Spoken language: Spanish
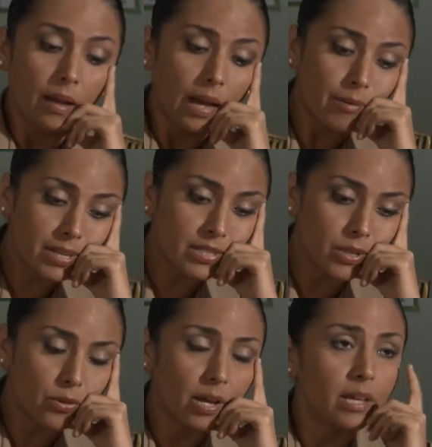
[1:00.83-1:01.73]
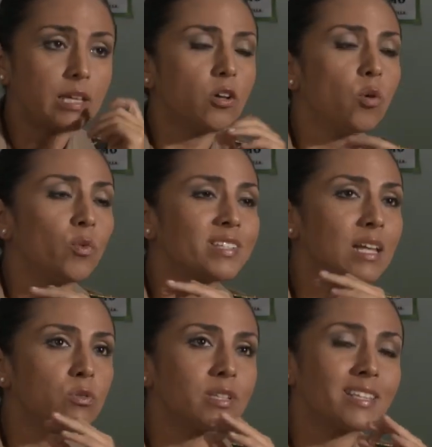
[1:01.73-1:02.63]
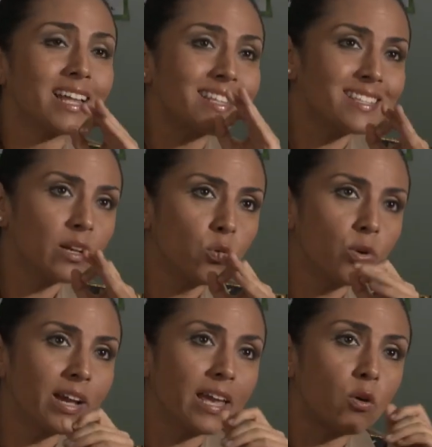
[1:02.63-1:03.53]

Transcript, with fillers: A ver, señora, ¿y cómo está usted tan segura que